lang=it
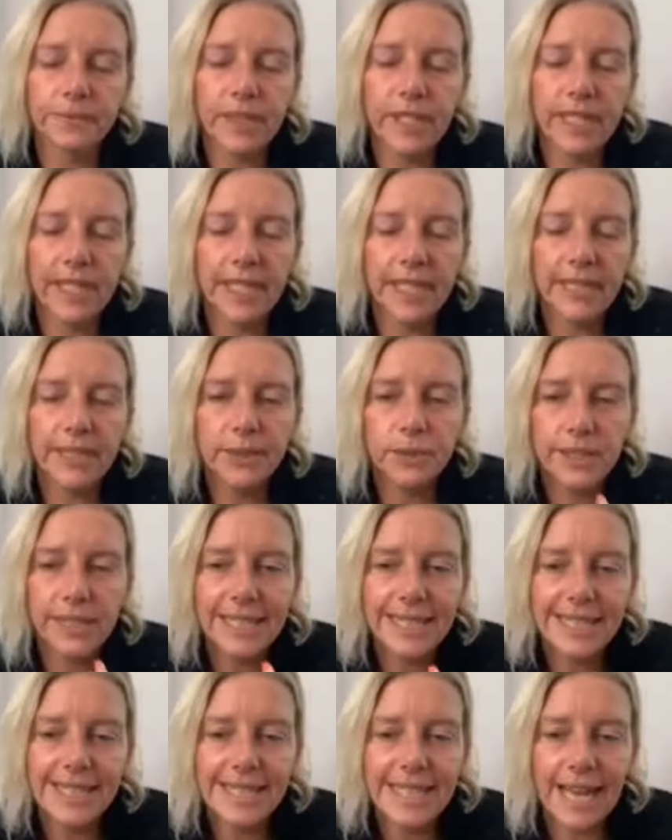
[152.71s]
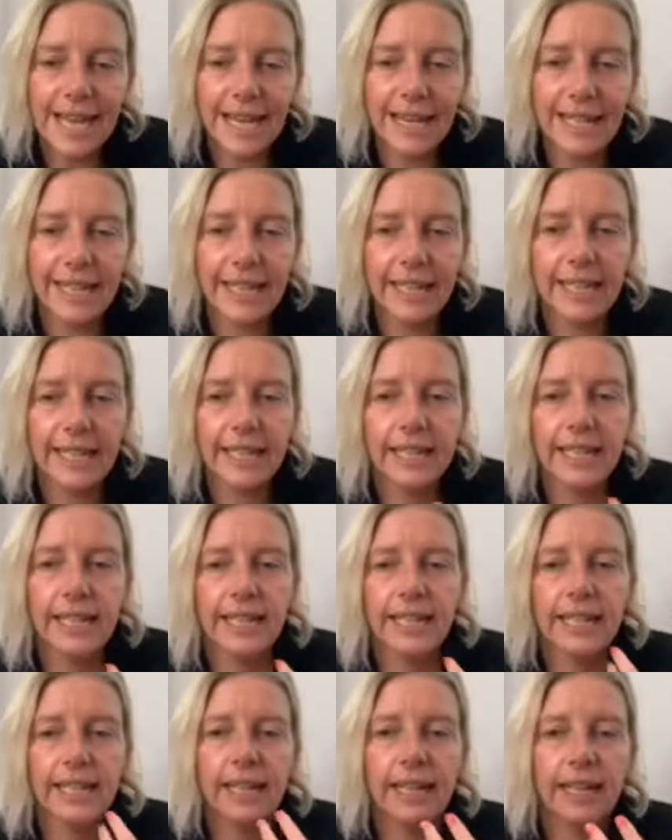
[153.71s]
e di utilizzare
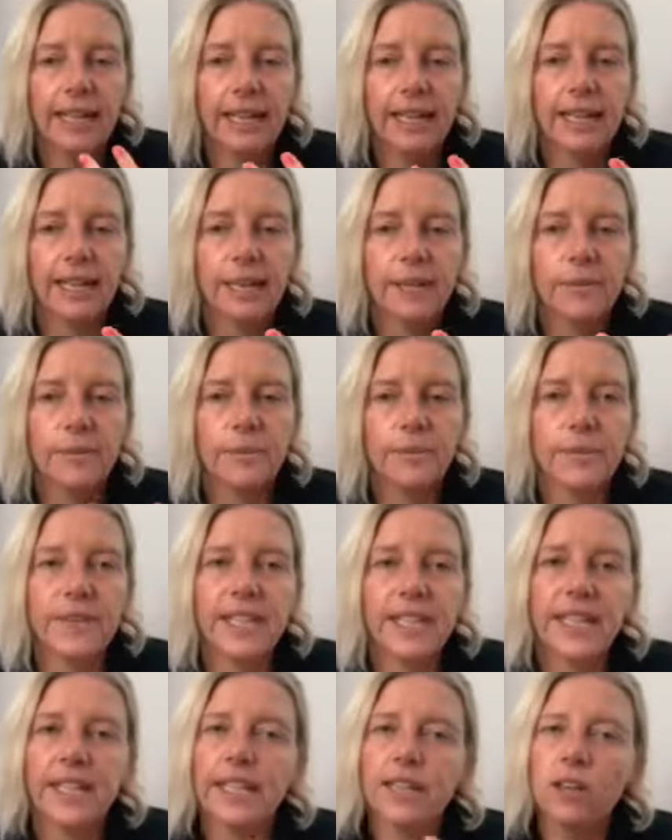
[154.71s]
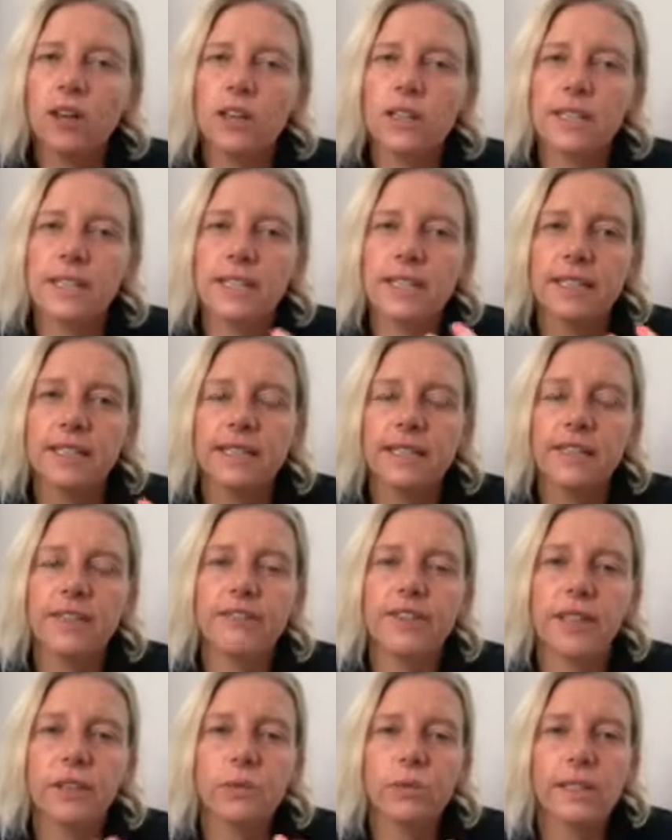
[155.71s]
eh, delle cose da
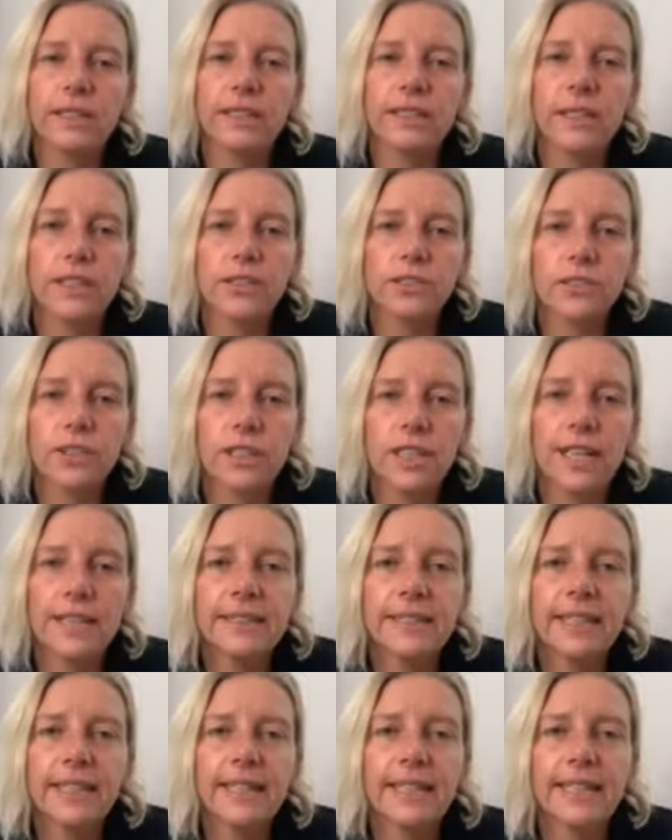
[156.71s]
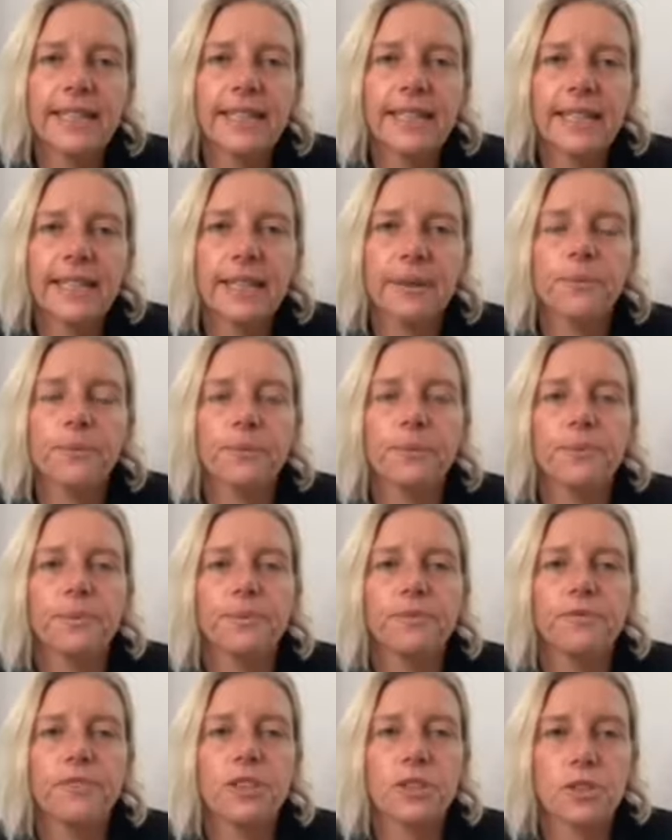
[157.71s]
fare durante la giornata che,
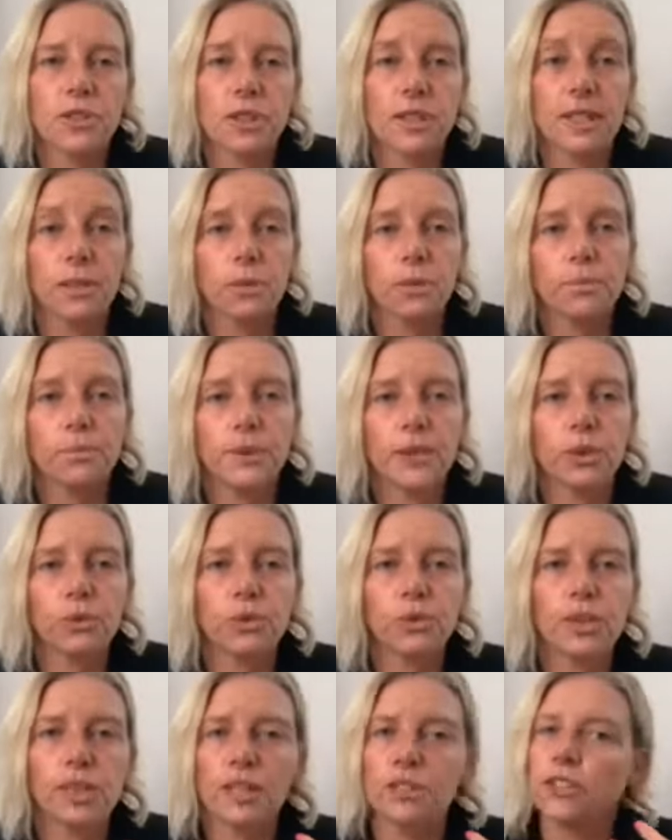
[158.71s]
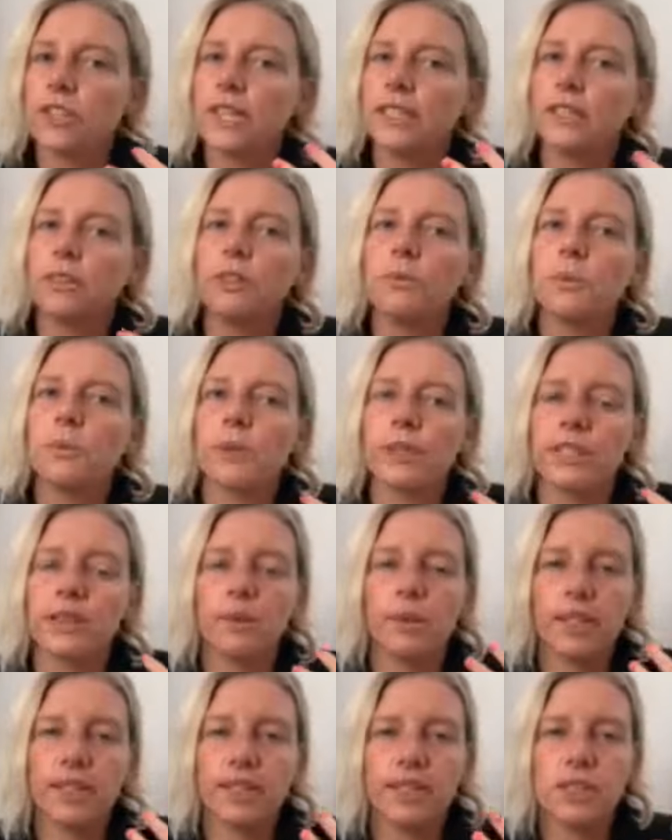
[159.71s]
visto che per tutta la giornata noi portiamo
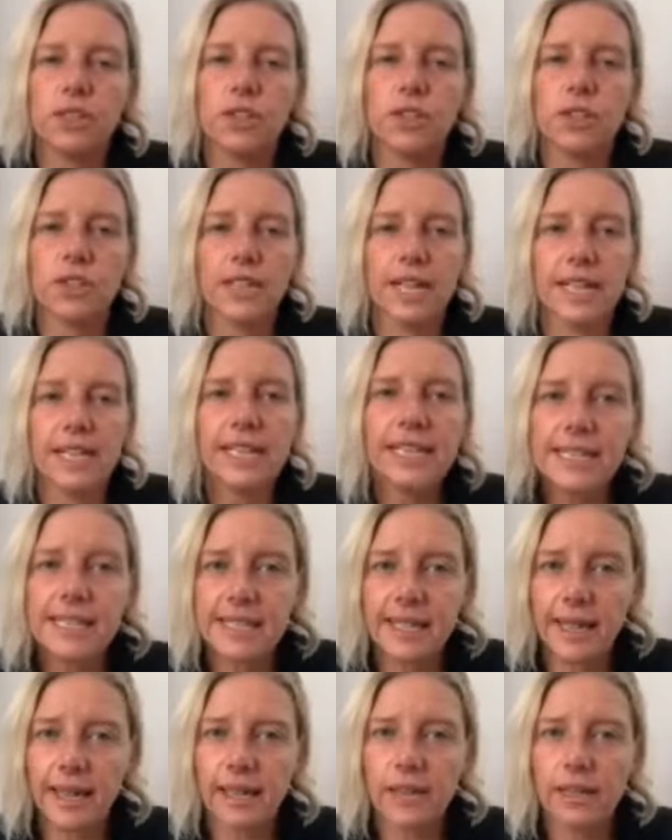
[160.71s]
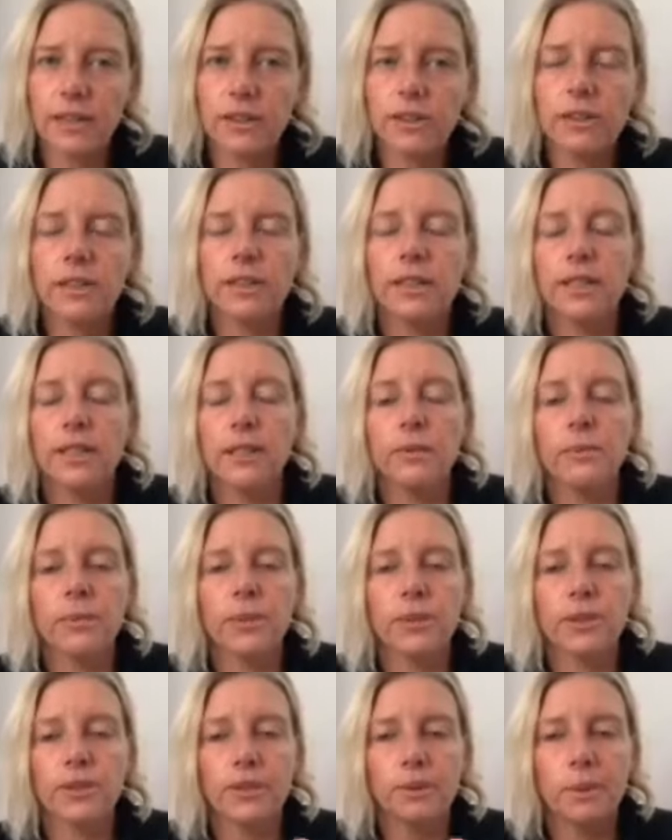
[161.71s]
l'attenzione all'esterno,
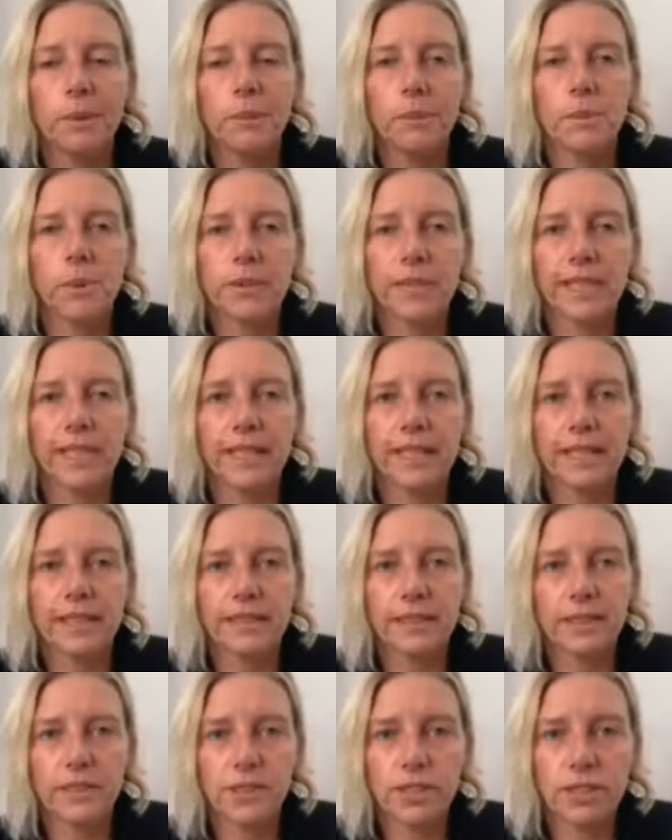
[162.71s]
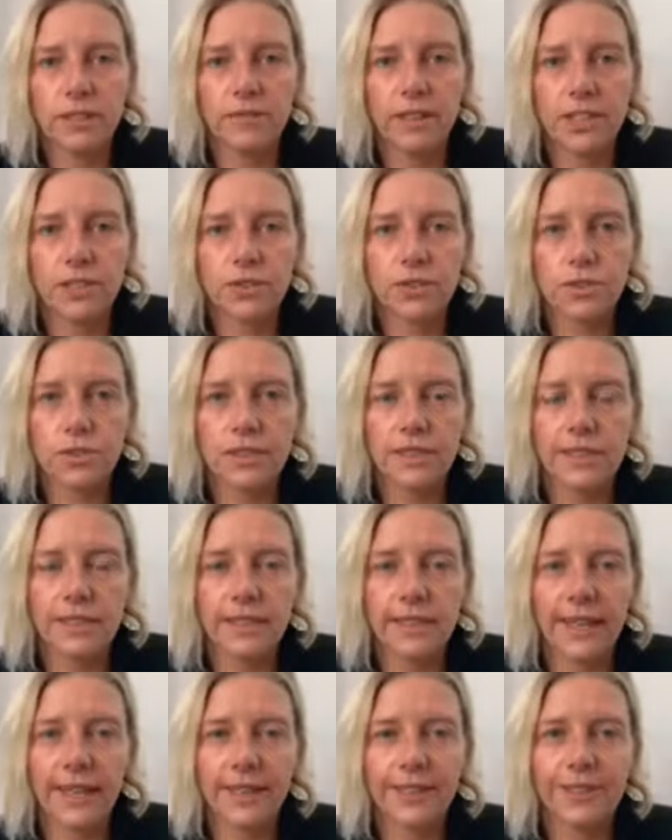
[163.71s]
por dobbiamo portare l'attenzione verso
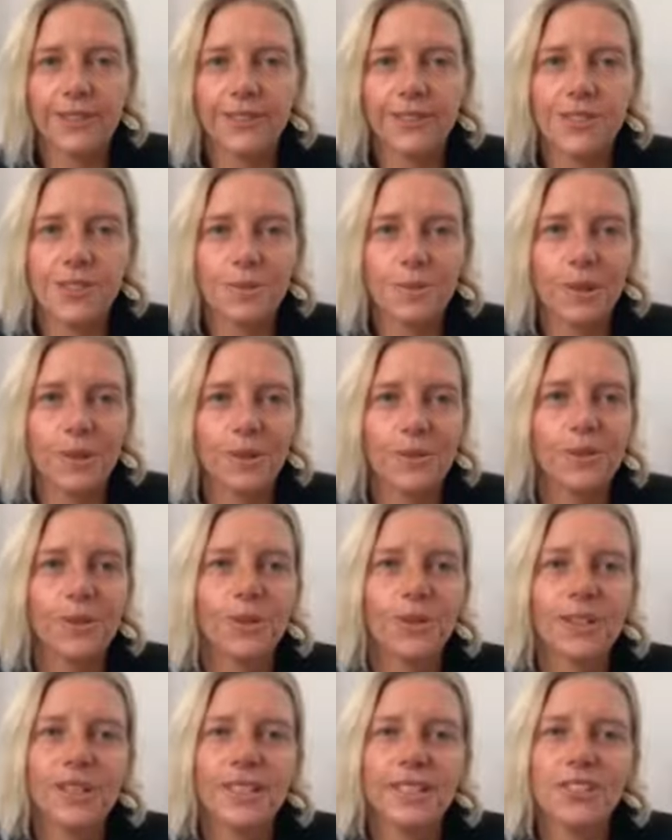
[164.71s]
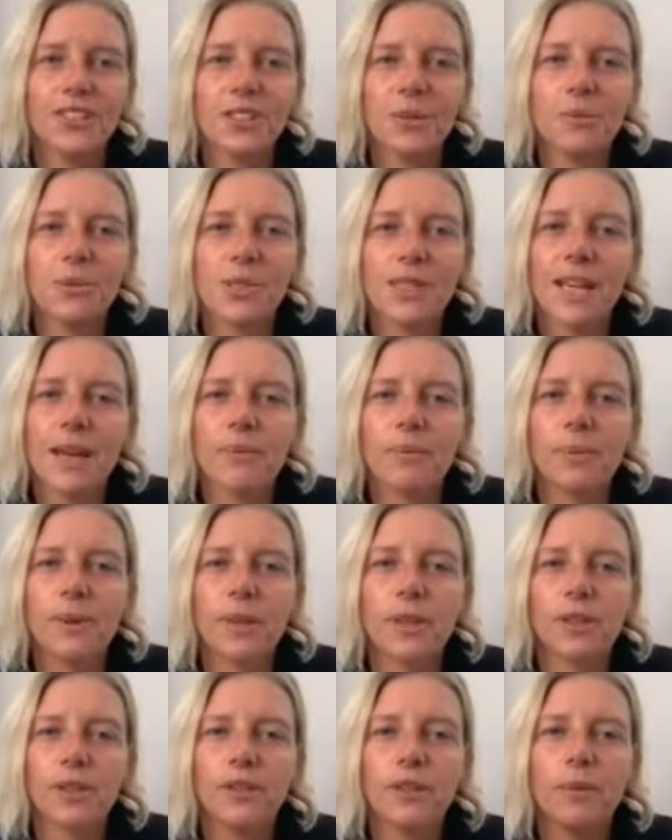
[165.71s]
l'interno, insomma, quello che diciamo sempre,
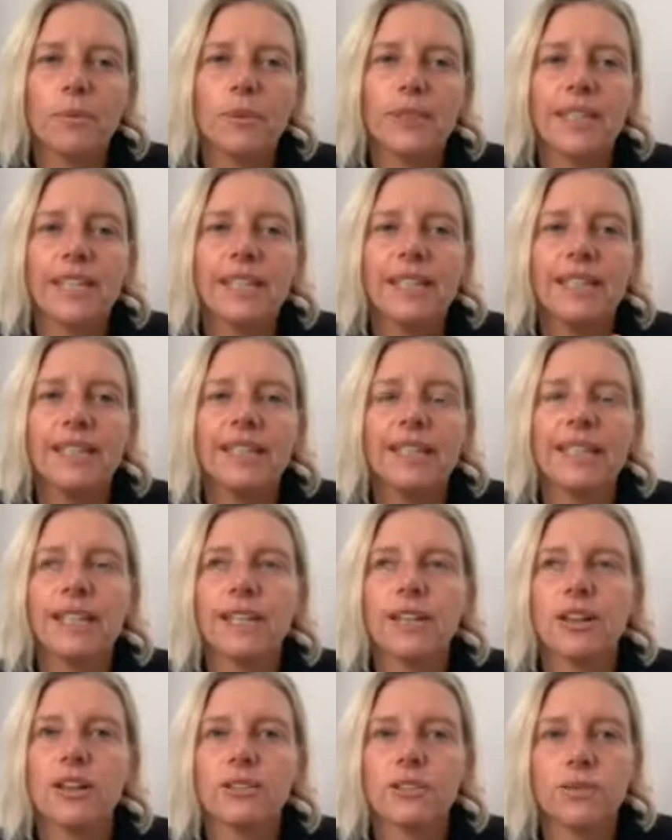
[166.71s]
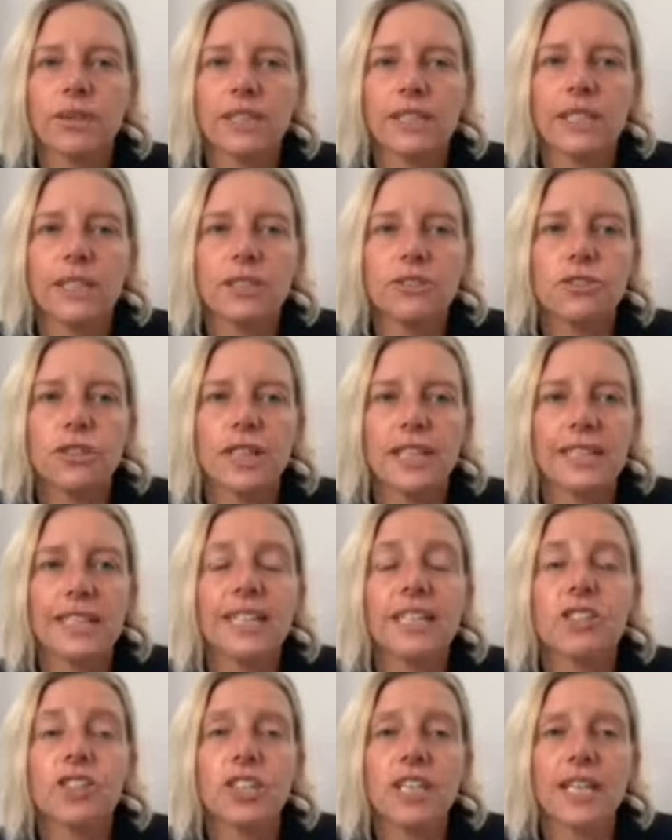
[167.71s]
troviamo del delle cose durante la giornata che
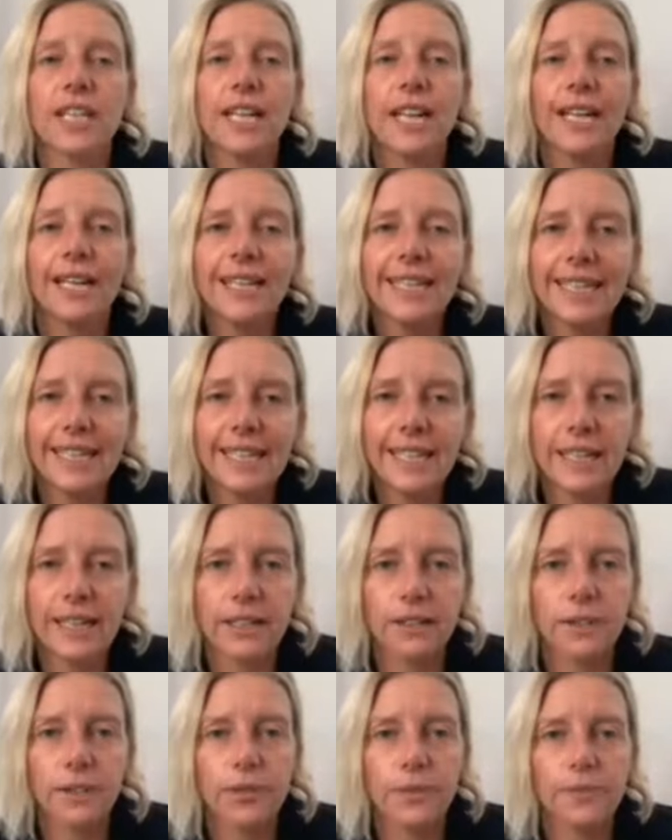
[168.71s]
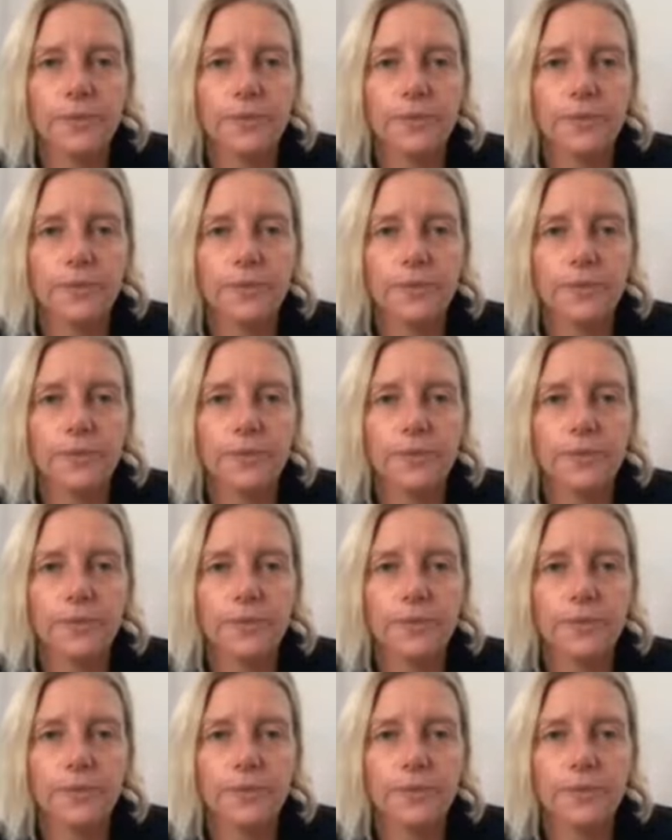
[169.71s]
ci riallineano